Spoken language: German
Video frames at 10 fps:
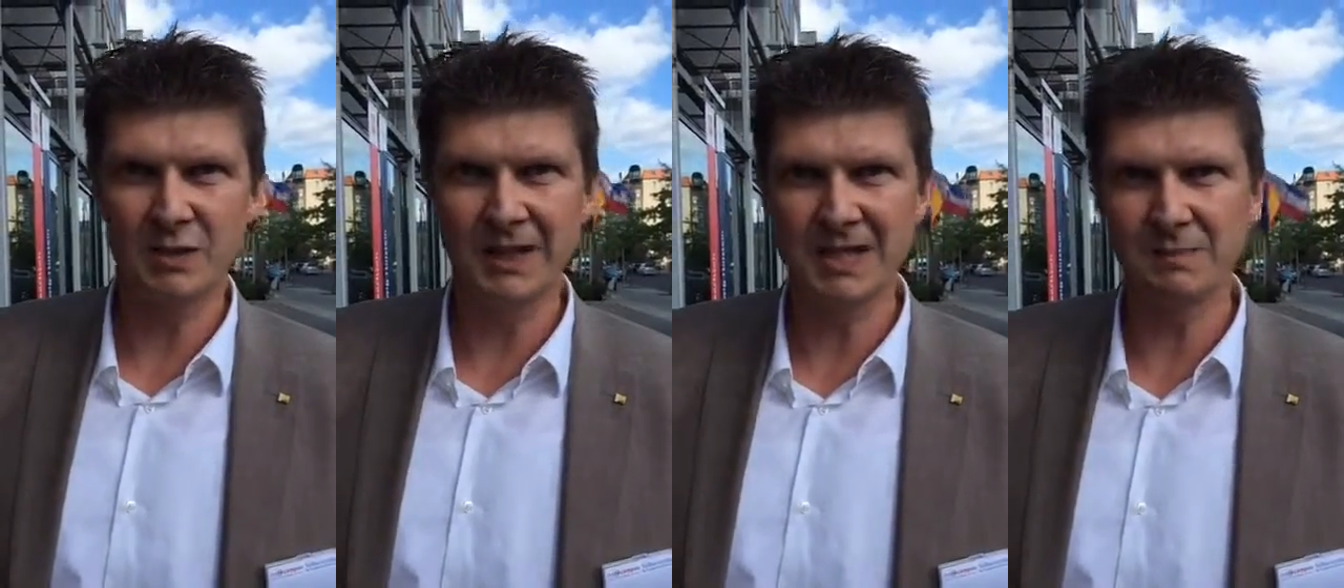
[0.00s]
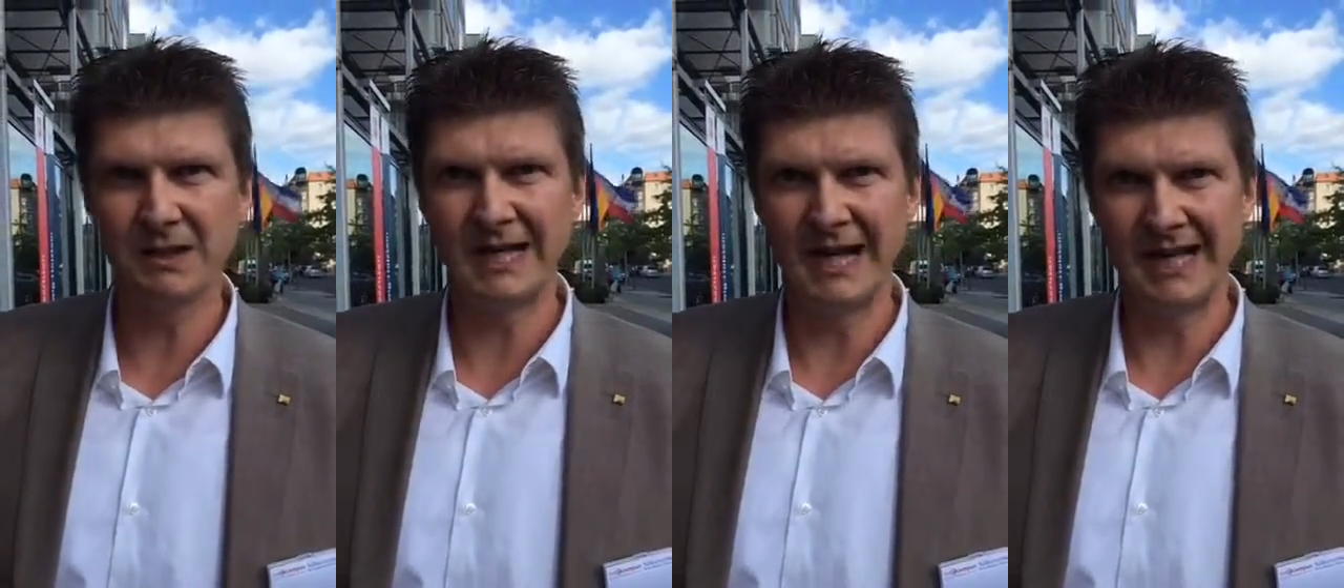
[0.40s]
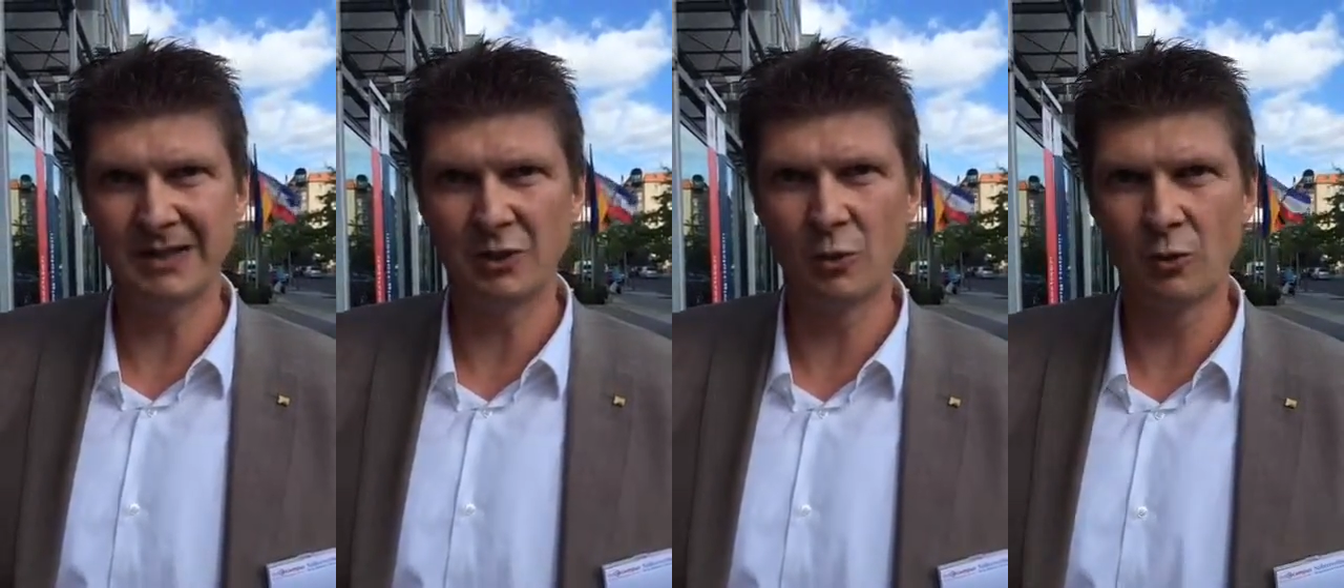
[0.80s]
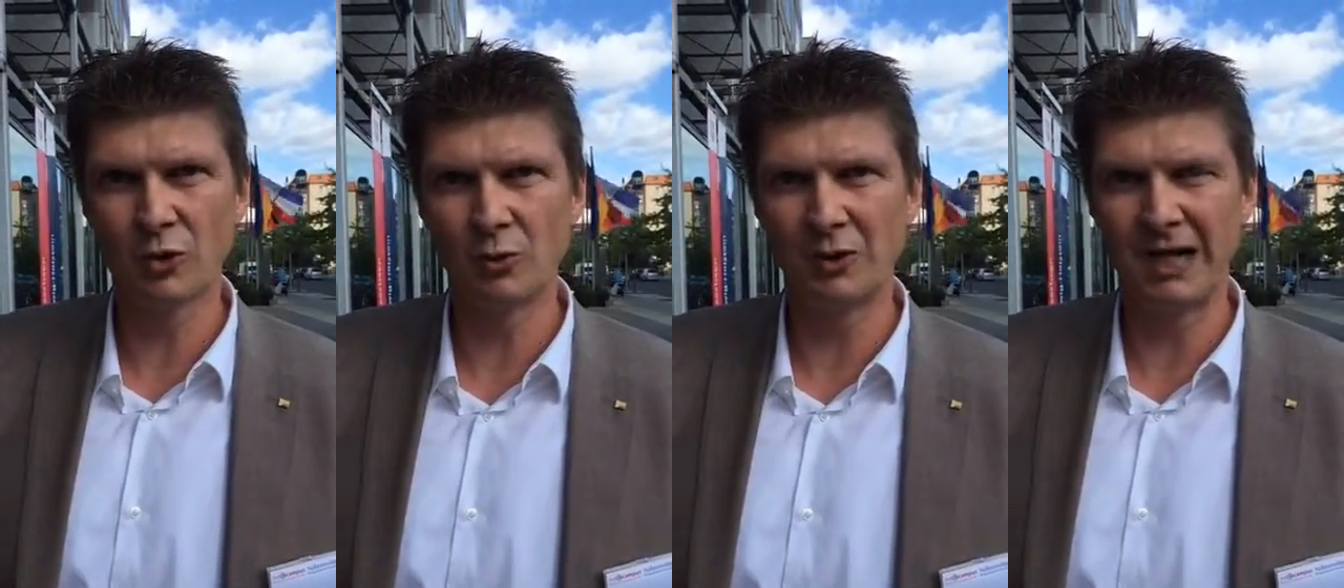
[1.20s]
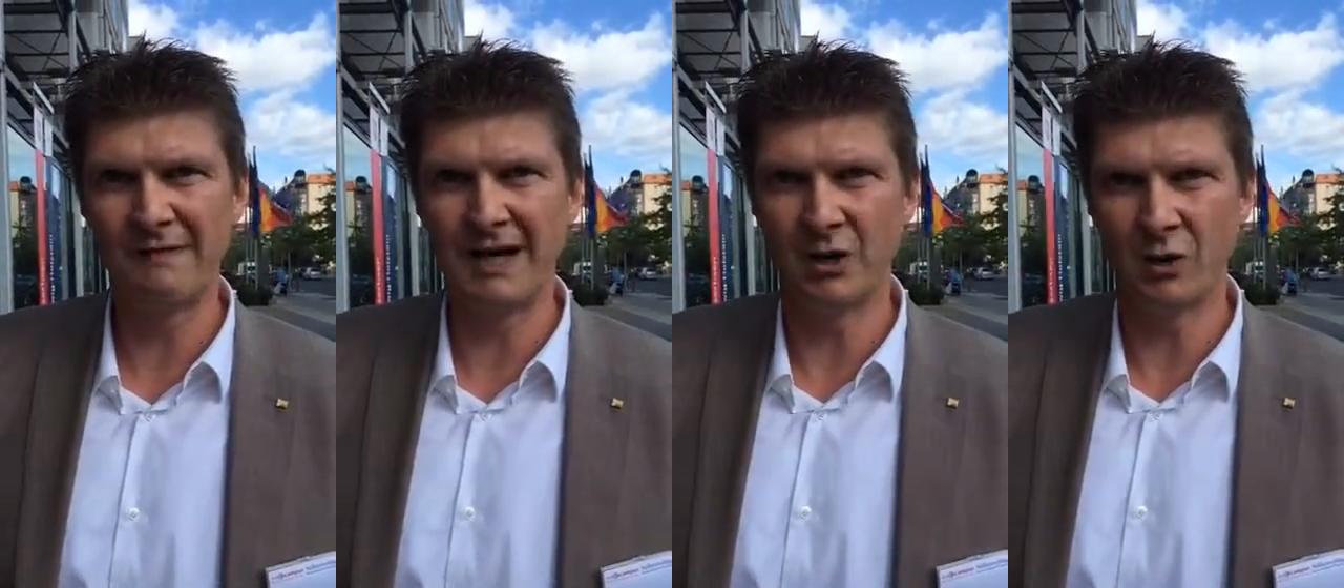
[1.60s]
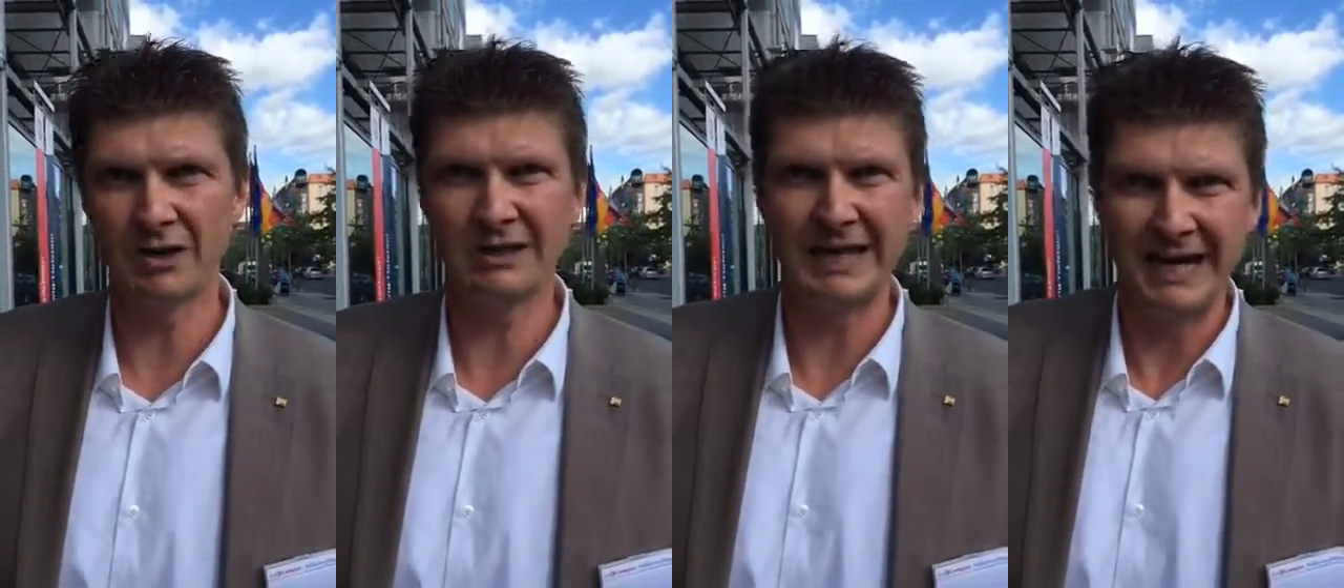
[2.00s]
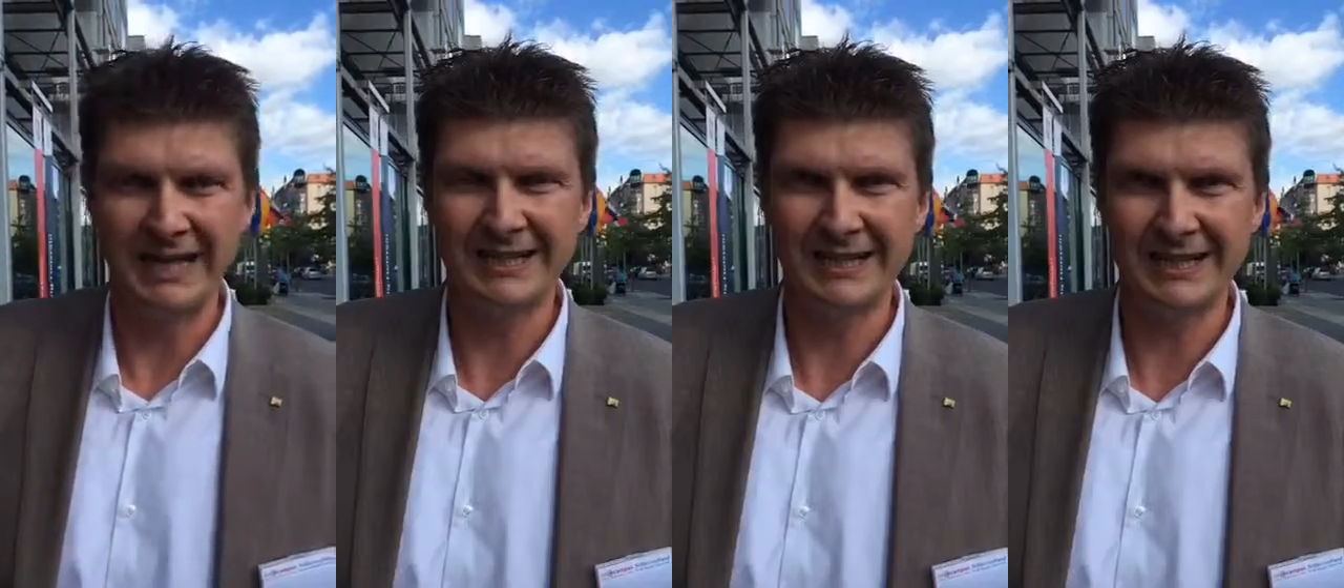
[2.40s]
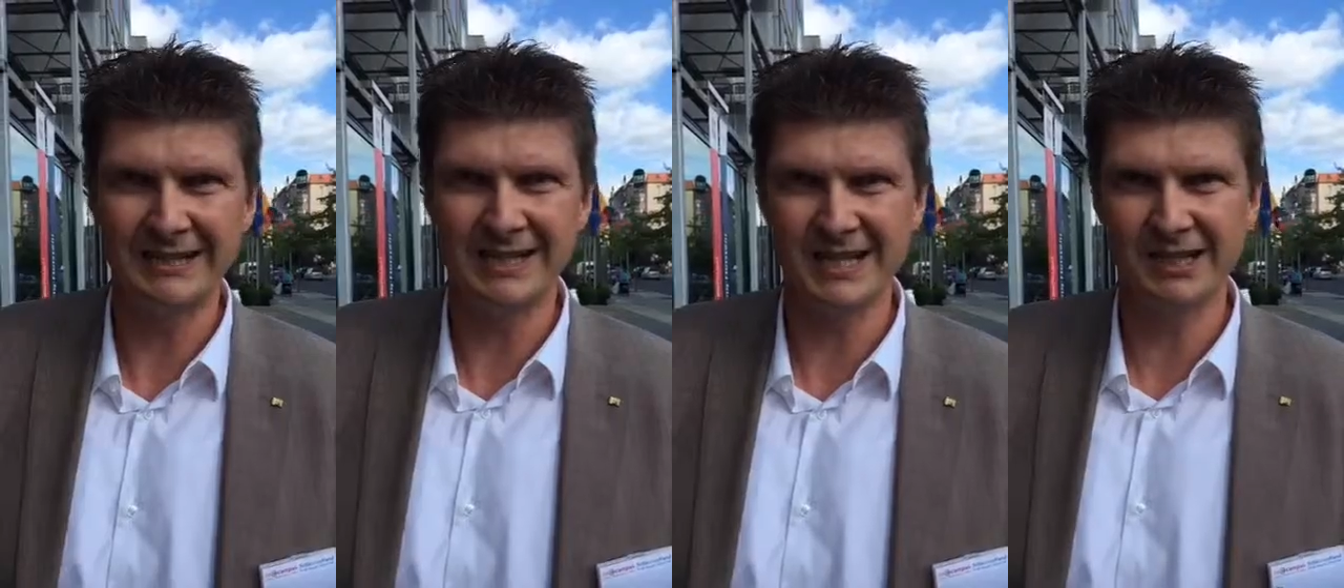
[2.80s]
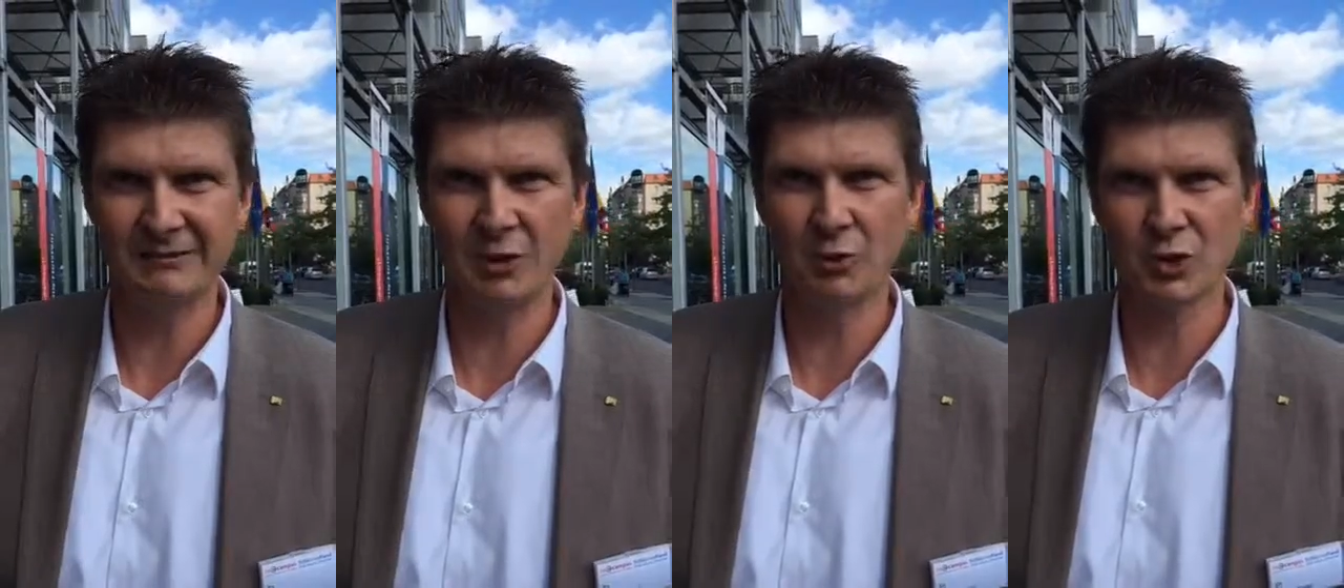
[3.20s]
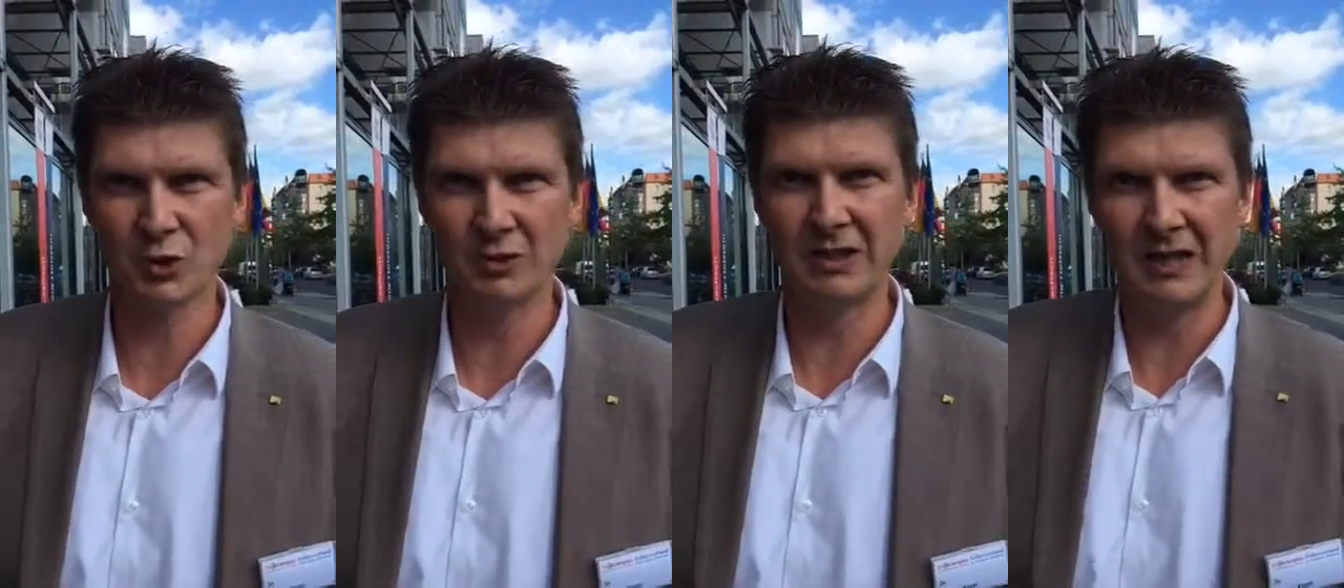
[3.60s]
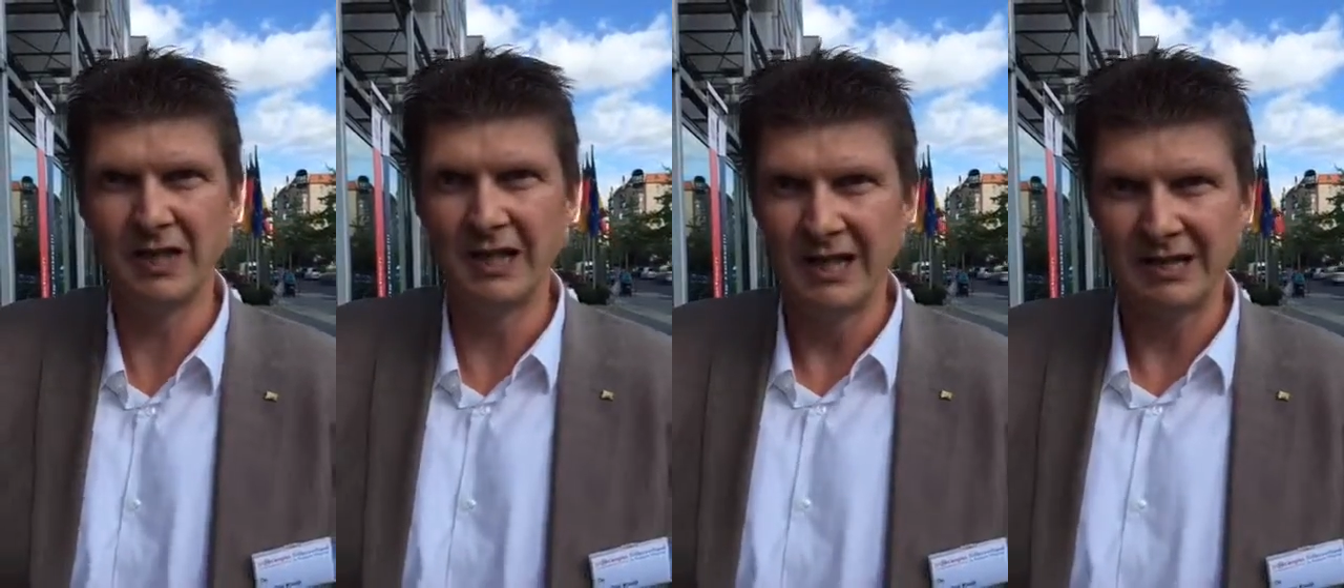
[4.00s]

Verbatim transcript: zunächst mal an der eigenen Hochschule, aber auch dahingehend, dass andere Hochschulen, die